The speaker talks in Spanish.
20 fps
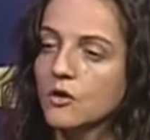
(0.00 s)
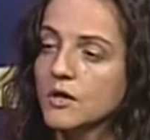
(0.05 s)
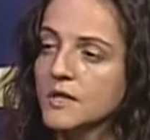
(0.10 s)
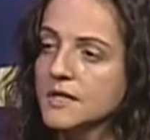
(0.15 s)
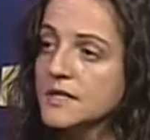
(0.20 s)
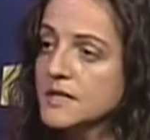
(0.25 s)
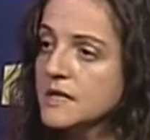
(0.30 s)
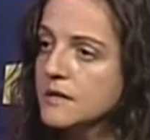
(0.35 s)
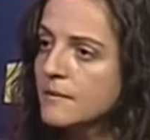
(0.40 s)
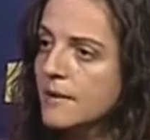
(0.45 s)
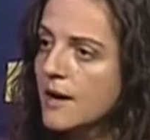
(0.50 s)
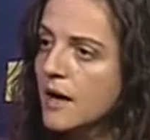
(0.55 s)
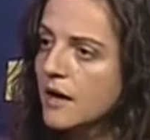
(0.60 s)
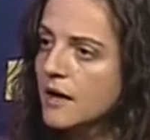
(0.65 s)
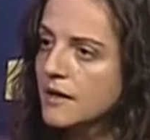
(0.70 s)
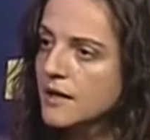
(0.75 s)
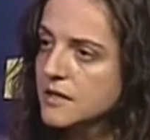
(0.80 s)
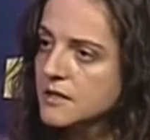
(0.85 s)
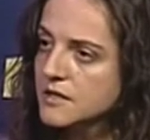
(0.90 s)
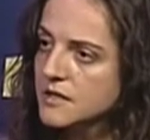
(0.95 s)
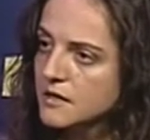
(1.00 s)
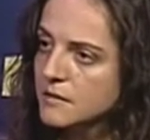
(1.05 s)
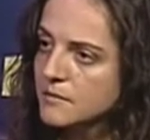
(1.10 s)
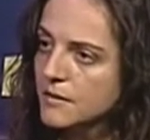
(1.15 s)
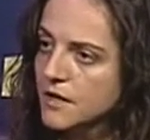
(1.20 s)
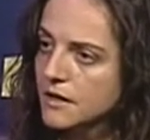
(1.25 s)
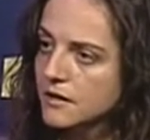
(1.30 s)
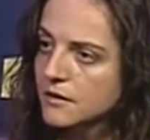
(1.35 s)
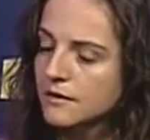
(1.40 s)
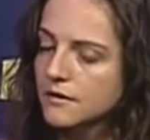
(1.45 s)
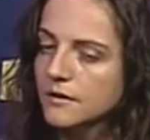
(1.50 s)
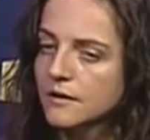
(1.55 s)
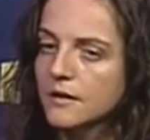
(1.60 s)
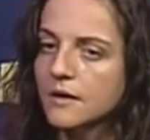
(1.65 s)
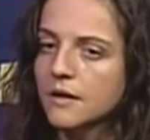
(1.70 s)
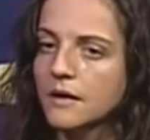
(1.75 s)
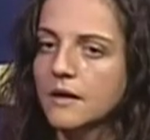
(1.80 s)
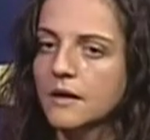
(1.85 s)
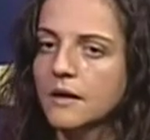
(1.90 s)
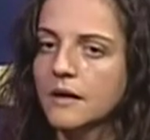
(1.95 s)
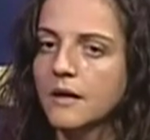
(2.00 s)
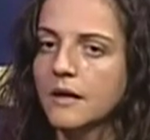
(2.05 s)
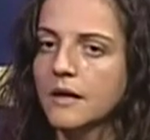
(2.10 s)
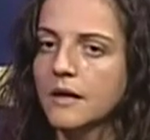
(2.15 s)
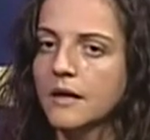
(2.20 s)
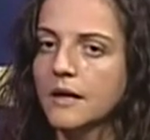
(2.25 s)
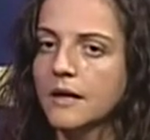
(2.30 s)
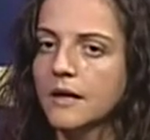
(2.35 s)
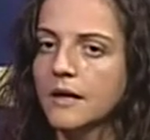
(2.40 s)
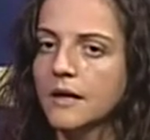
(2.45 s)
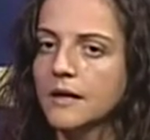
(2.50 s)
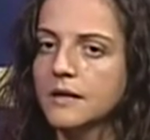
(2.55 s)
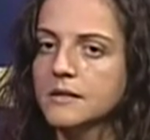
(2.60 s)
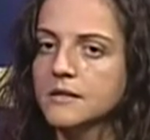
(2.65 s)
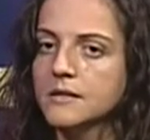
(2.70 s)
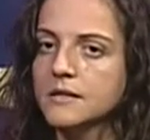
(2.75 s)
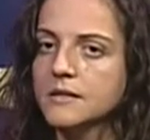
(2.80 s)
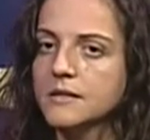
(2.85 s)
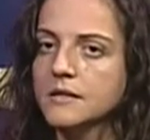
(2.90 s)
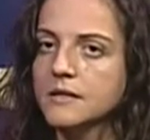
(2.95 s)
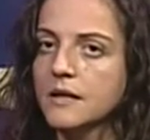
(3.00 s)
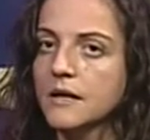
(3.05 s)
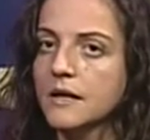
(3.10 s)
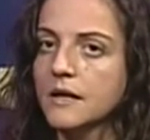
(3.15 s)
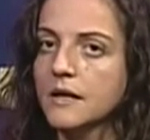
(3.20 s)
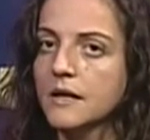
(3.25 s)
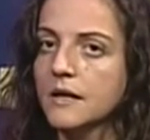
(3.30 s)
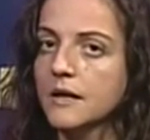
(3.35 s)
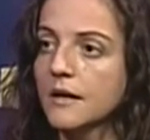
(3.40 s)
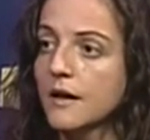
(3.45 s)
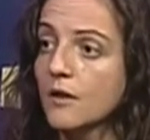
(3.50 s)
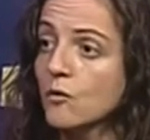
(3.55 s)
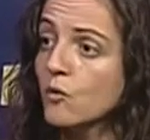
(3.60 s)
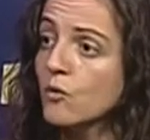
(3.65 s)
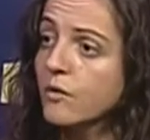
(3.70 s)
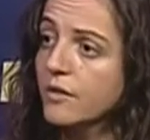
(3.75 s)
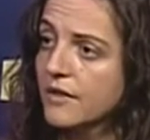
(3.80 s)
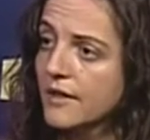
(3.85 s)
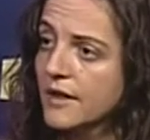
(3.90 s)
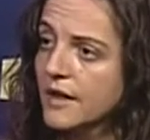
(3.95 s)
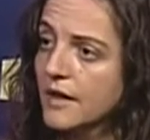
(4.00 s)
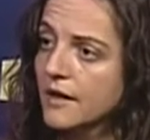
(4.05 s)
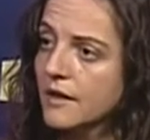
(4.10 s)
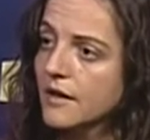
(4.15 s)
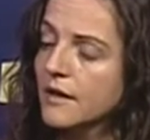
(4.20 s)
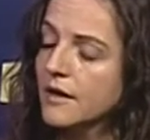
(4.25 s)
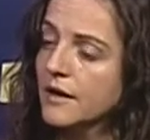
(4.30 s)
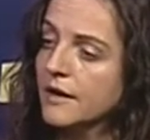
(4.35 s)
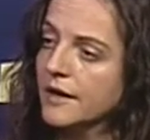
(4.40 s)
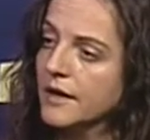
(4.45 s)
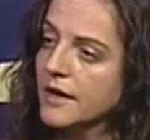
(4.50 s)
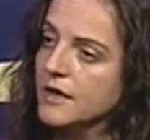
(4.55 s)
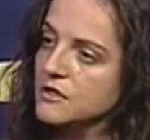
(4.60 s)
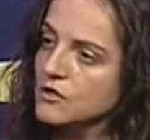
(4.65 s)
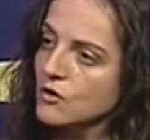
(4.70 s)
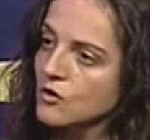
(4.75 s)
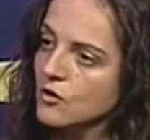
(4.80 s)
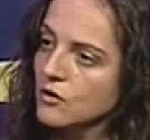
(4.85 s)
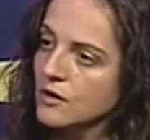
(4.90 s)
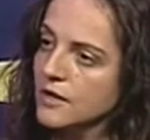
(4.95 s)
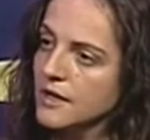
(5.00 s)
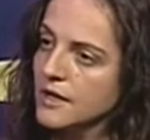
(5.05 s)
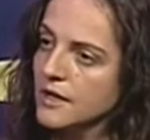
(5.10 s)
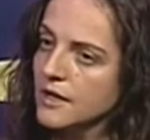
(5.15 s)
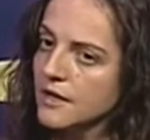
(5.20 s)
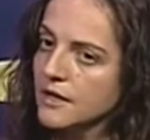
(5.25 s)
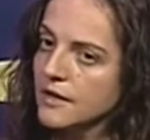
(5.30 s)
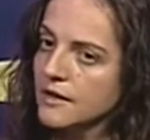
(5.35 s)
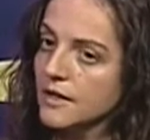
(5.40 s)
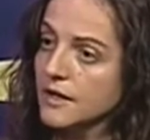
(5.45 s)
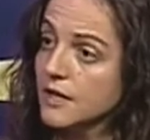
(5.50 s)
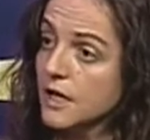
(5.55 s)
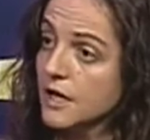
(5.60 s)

cohesiva, adhesiva, eh, se reduce el riesgo de